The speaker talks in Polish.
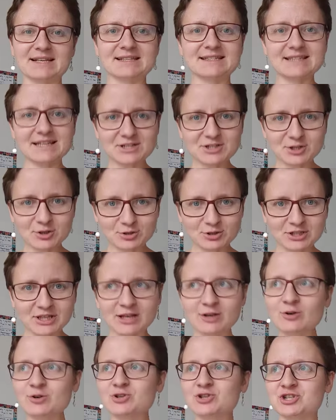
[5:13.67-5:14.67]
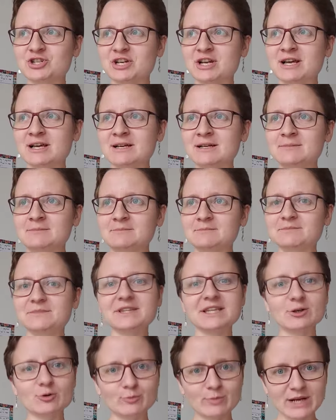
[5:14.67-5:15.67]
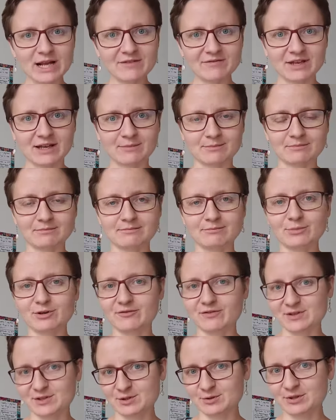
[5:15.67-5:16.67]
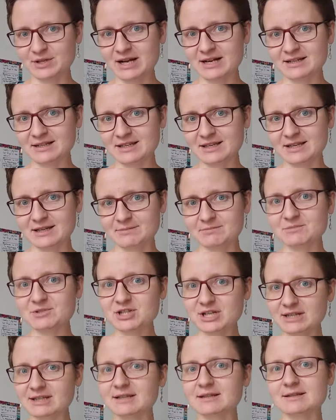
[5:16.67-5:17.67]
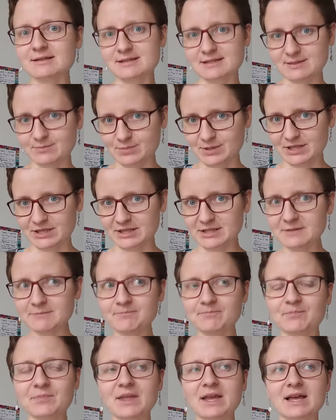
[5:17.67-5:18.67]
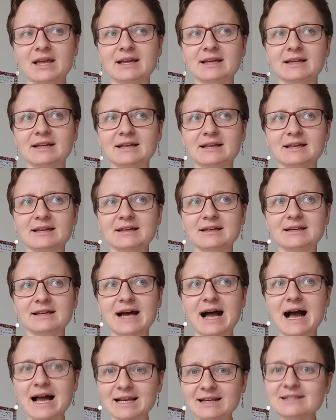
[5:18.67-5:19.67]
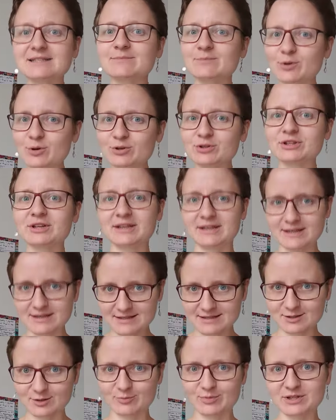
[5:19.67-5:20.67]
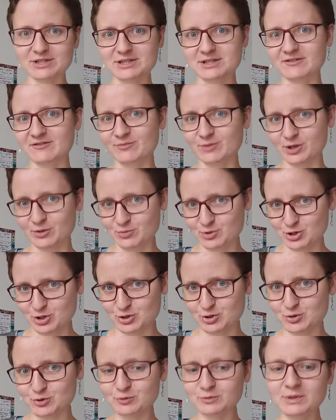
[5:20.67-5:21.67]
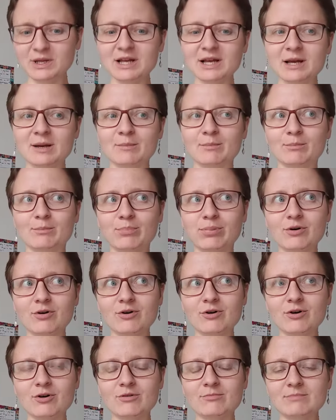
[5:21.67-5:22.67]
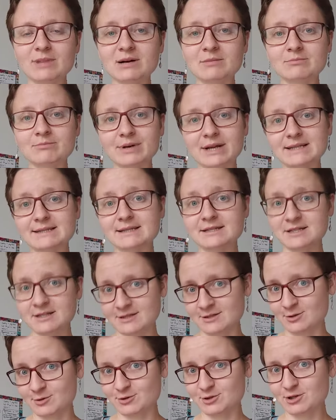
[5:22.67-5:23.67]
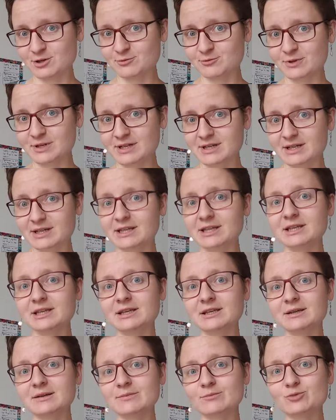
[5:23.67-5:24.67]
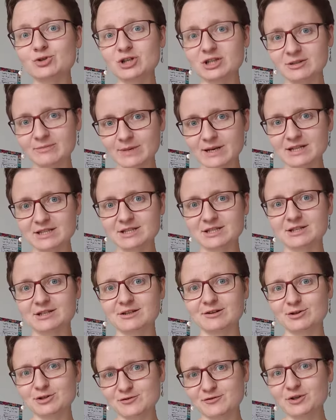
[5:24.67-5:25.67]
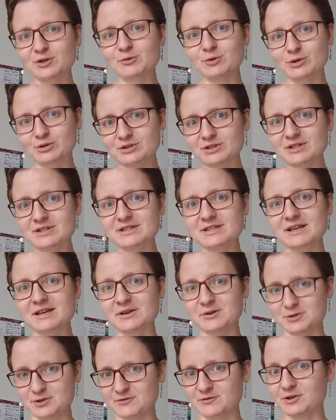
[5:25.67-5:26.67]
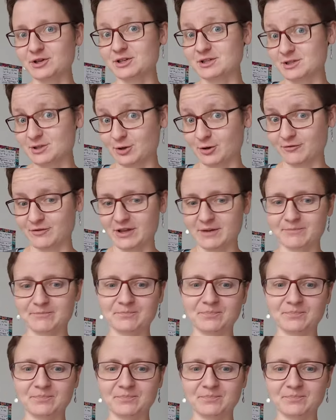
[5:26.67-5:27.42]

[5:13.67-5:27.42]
zacznę od tego, że nie uprawiam profesjonalnie żadnej dyscypliny, y, ale sport jest obecny w moim życiu, bo mam pracę siedzącą i muszę dbać o swoją kondycję i o swoje zdrowie.